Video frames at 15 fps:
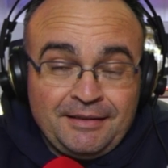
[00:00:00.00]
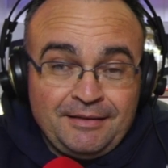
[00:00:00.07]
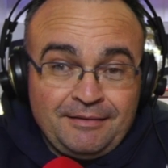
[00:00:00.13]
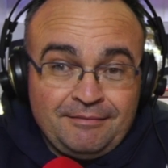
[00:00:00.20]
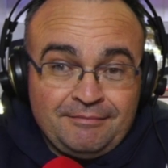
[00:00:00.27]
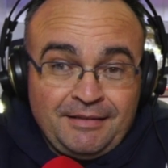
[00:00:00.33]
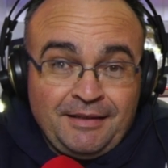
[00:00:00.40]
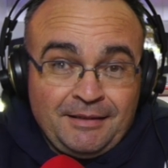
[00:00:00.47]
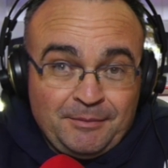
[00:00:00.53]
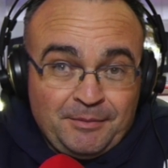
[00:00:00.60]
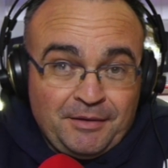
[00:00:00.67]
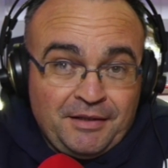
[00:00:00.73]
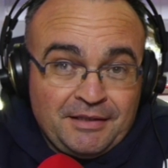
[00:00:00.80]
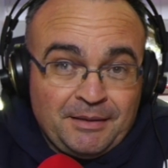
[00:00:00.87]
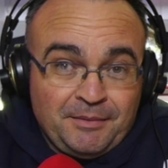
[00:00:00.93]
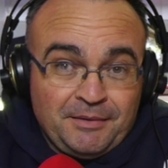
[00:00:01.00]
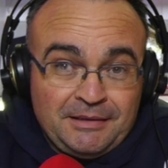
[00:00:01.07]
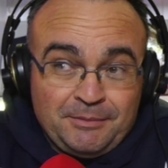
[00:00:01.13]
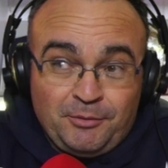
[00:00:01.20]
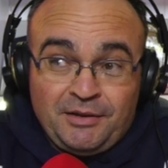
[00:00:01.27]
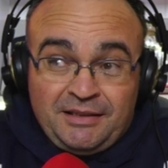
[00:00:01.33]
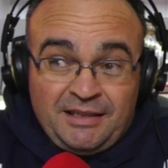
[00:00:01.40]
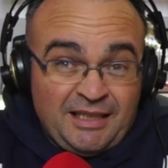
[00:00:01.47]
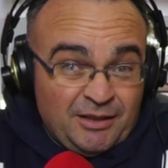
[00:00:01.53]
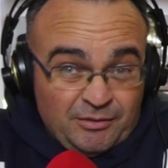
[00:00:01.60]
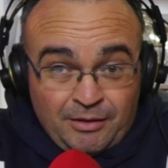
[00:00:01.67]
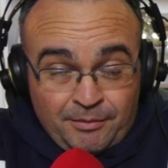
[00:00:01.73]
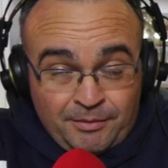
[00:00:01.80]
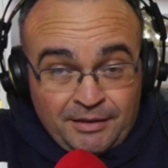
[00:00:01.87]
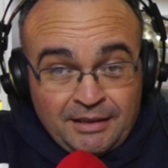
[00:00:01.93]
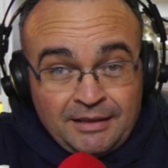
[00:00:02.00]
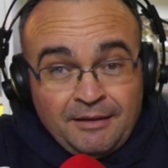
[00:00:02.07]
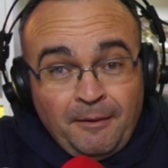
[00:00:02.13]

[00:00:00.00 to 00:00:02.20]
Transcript: dice precisamente porque tiene todavía